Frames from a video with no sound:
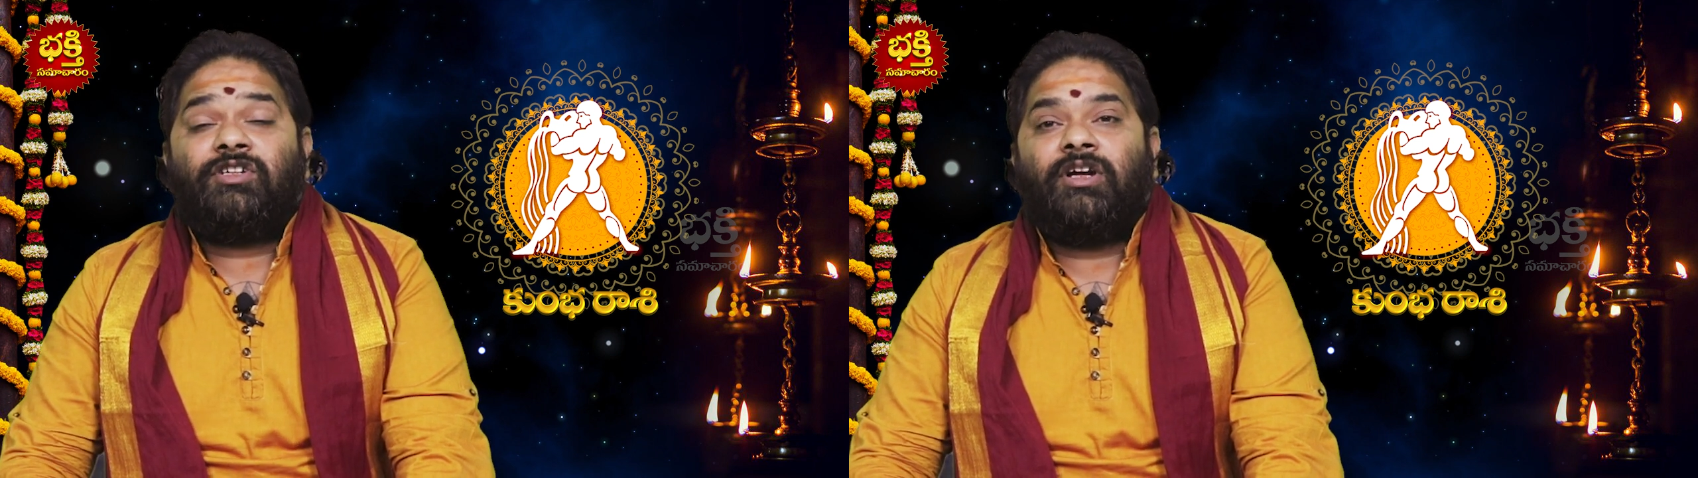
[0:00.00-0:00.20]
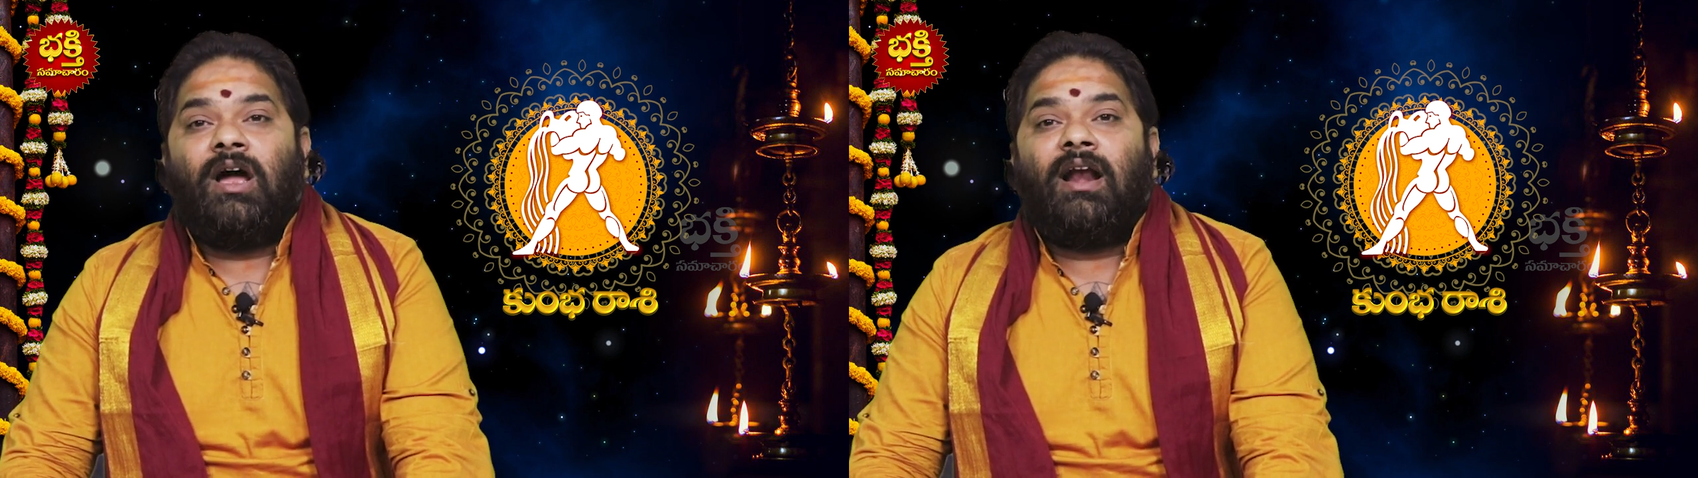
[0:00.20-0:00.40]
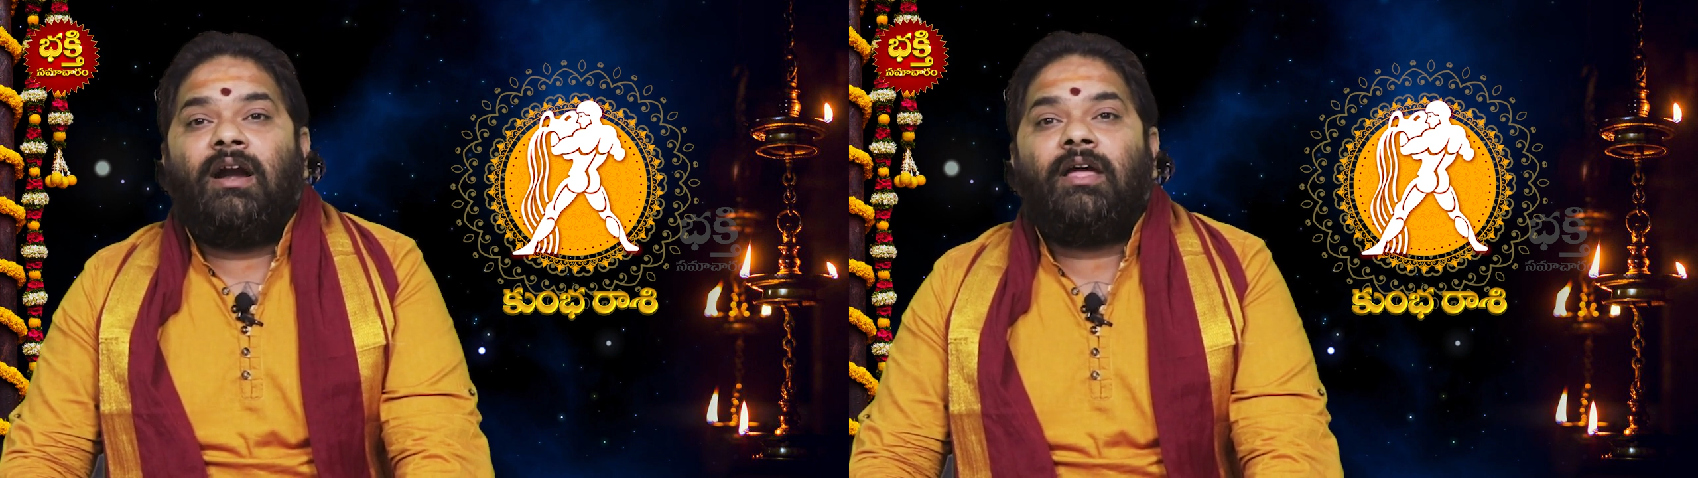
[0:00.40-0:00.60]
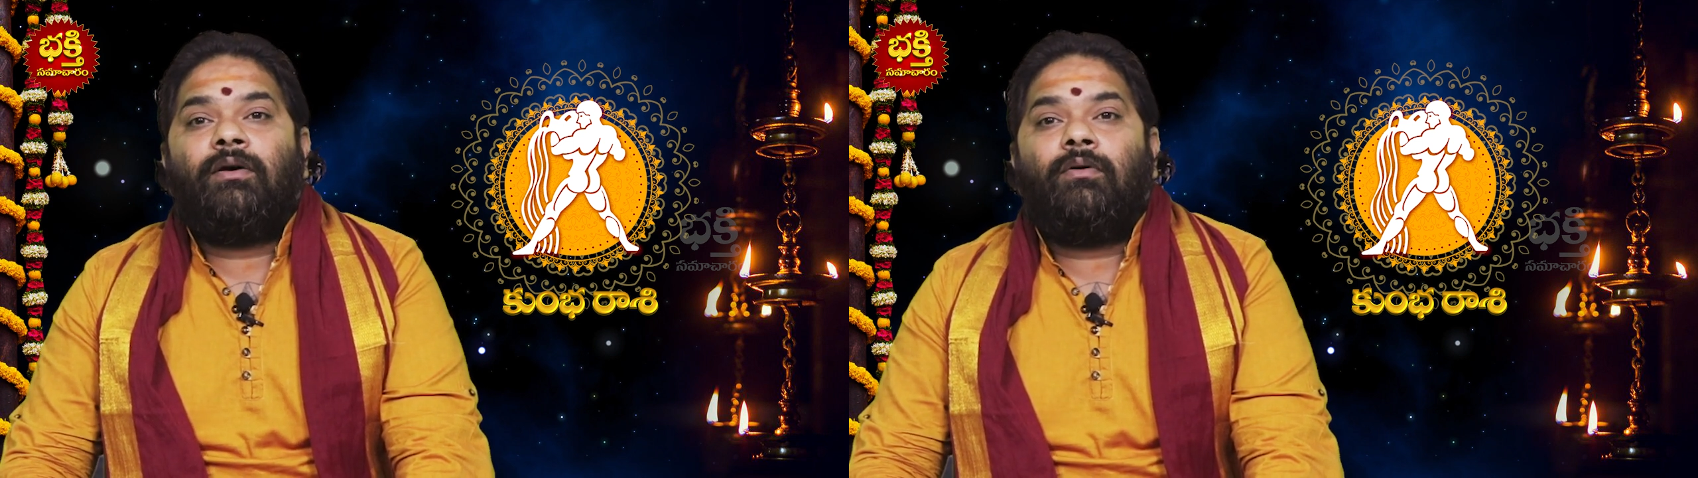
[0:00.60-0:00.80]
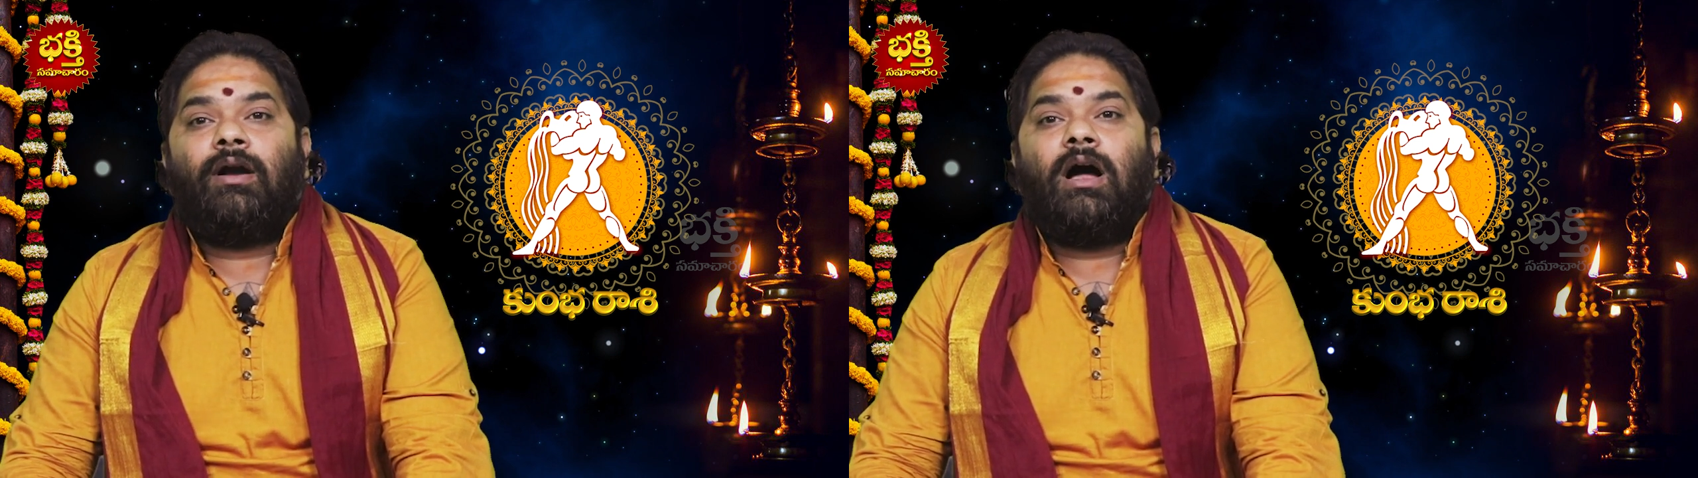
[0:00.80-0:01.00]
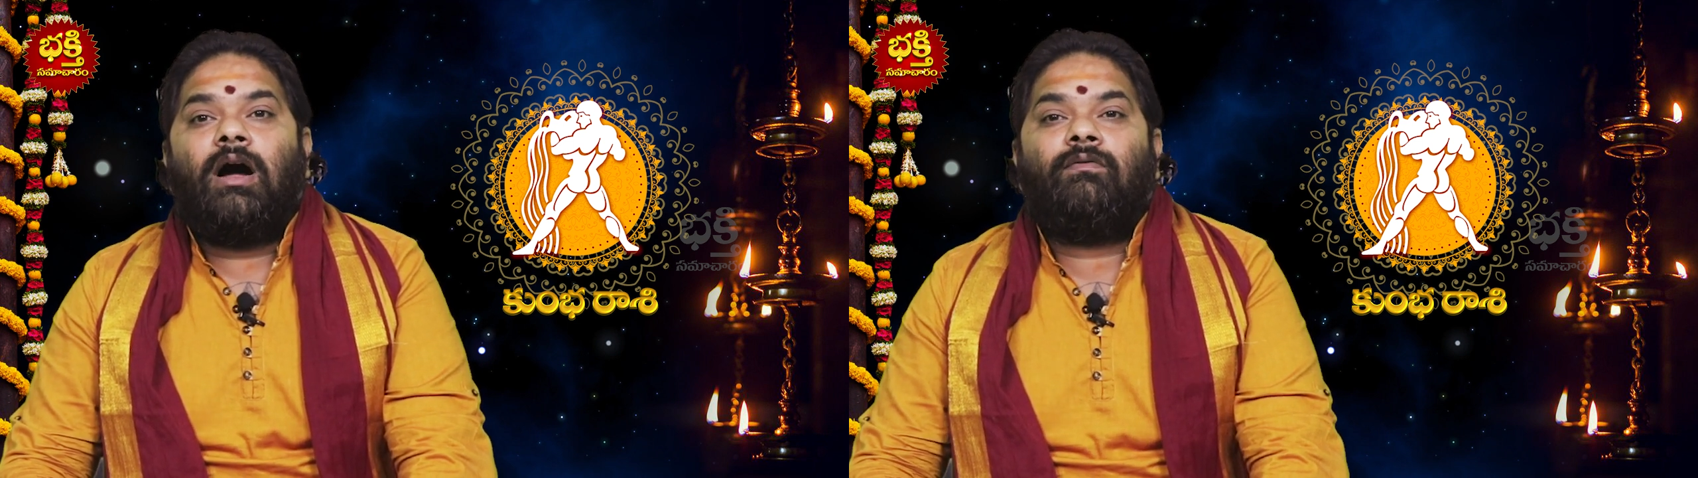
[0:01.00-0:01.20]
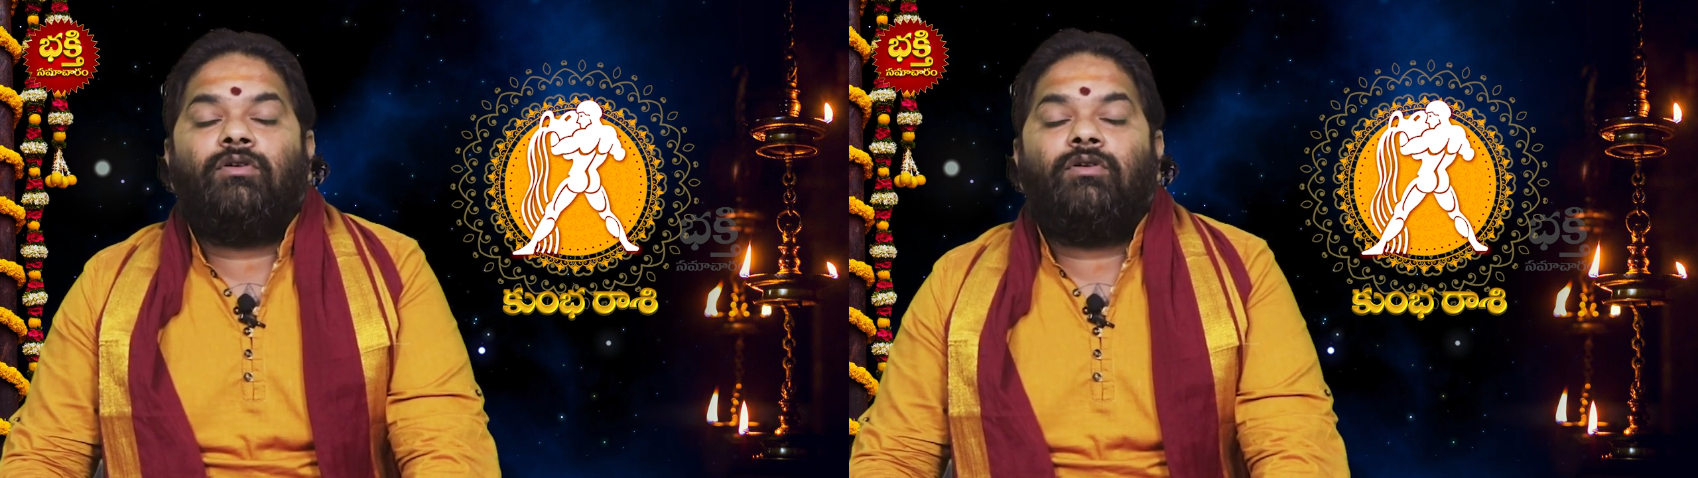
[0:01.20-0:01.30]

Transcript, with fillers: విషయాన్ని కూడా